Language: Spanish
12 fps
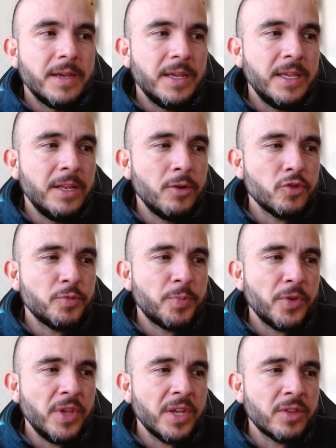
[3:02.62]
Y los
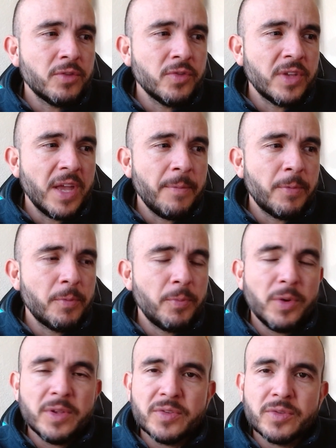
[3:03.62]
proyectos que ha
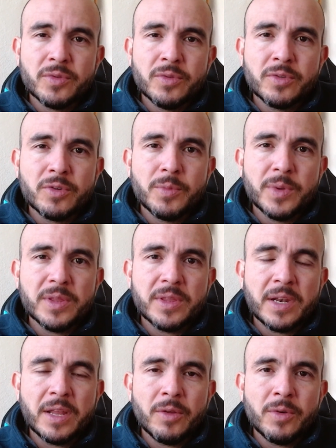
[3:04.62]
propuesto como
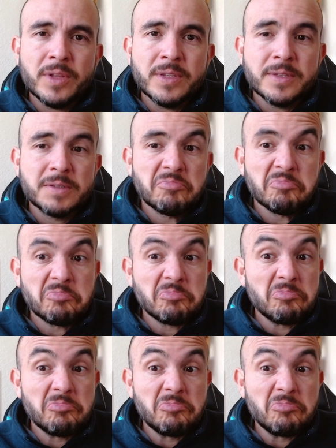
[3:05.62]
entrenadores,
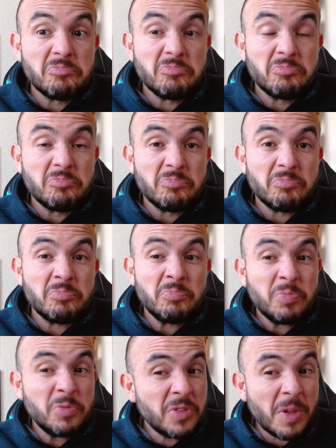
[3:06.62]

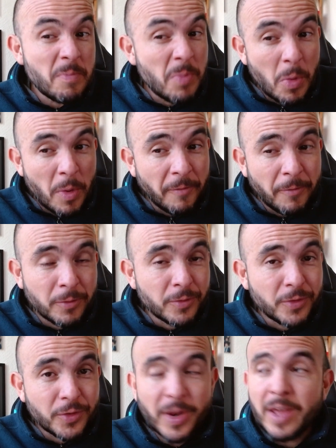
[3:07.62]
pues tampoco han
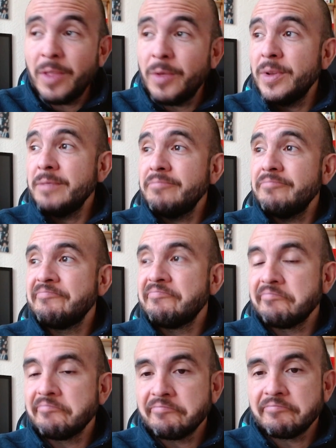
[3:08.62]
funcionado, ¿eh?
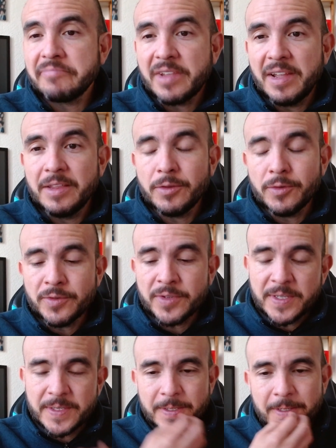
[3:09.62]

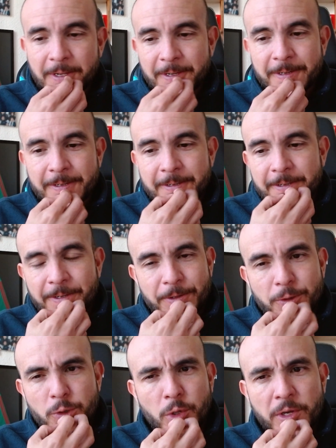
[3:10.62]
Entonces,
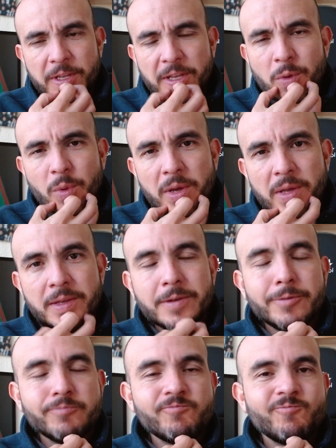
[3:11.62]
yo creo que ya no
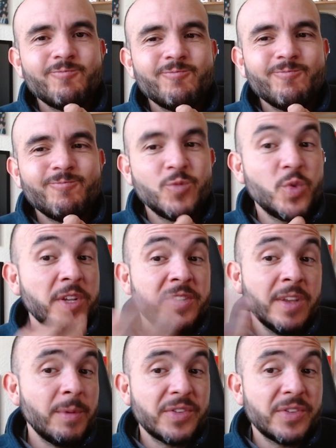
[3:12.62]
hay, no hay
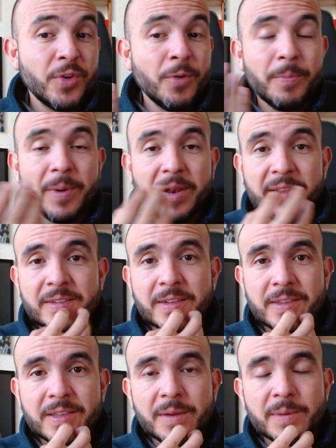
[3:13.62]
salvación para
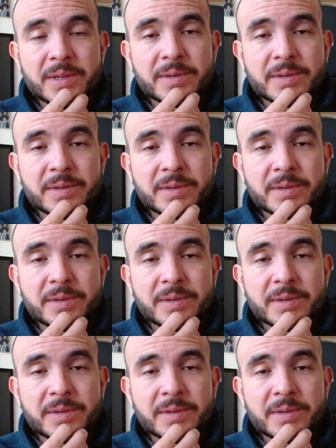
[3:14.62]
este tema.